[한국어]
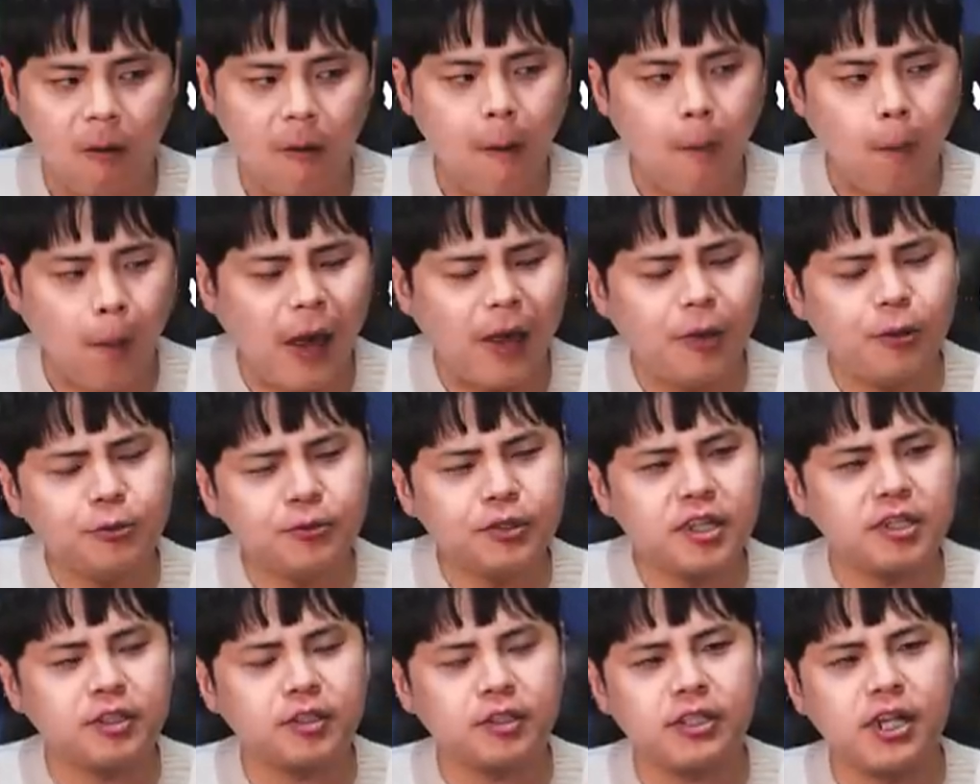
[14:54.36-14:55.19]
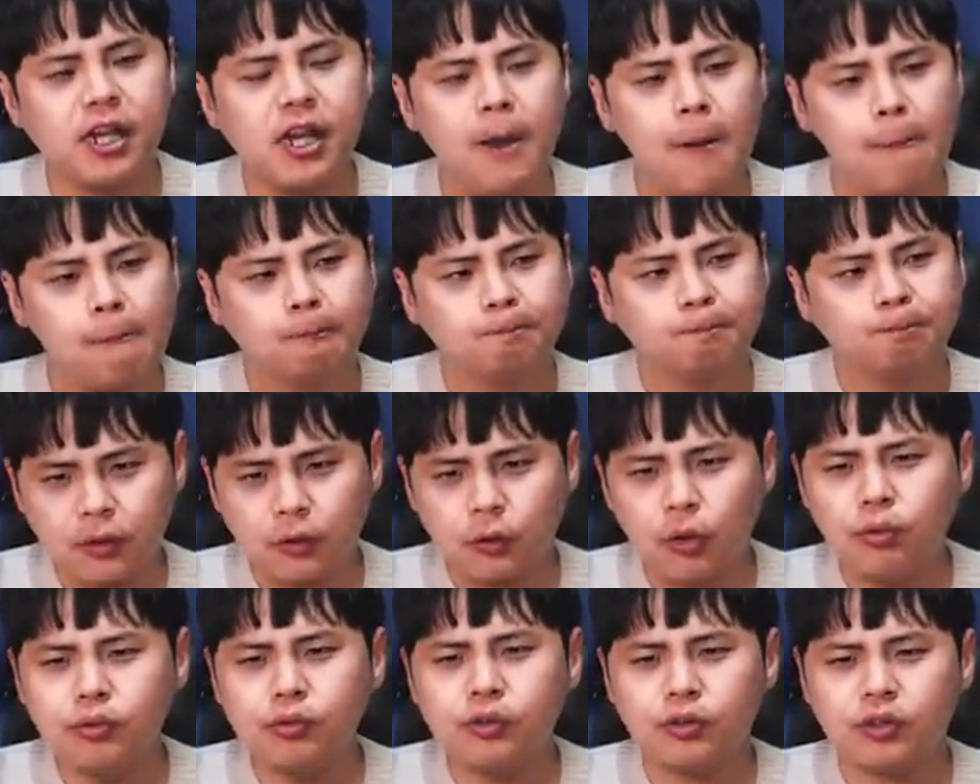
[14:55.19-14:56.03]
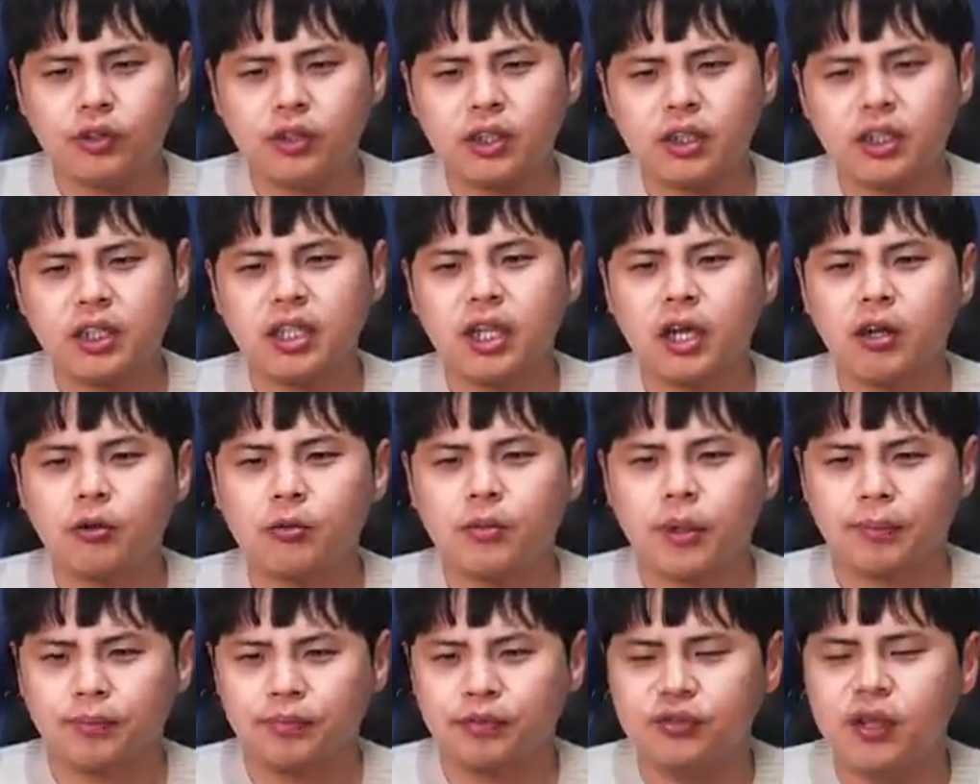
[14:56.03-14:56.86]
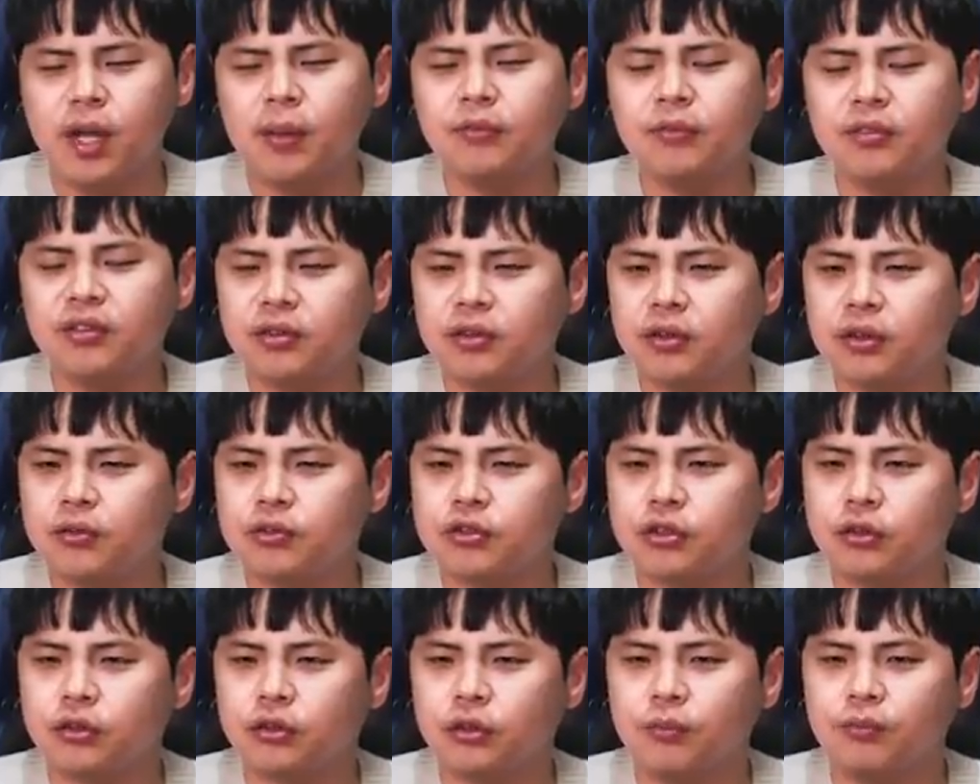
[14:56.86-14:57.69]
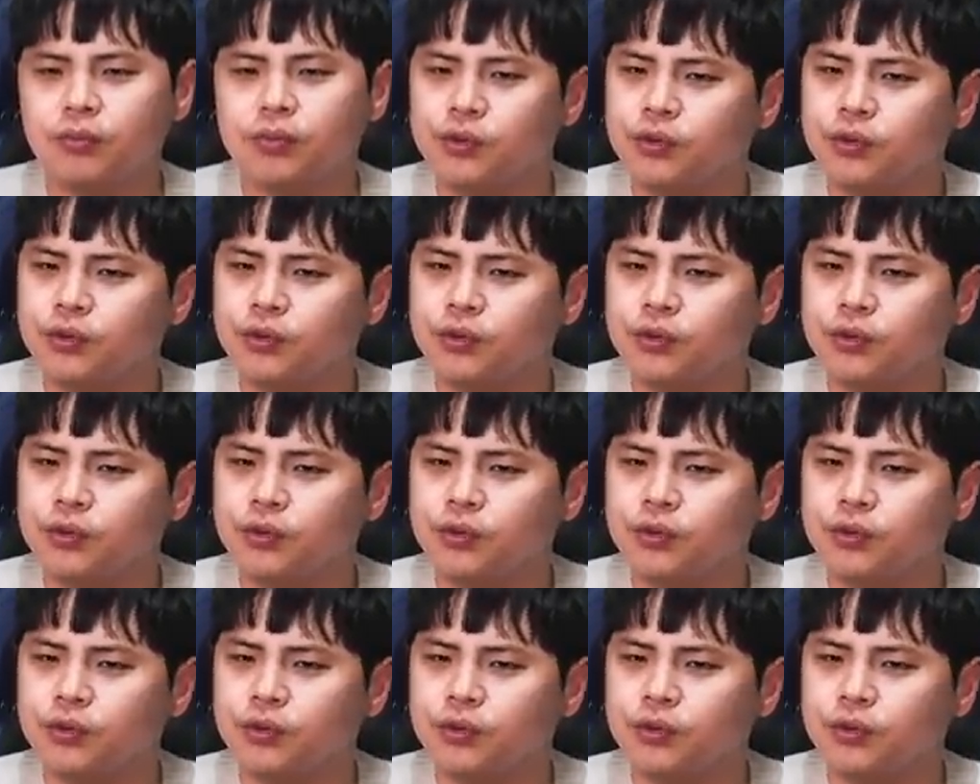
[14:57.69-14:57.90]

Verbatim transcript: 그러니까 마요네즈가 너무 느끼하고 막 부담스러우셨던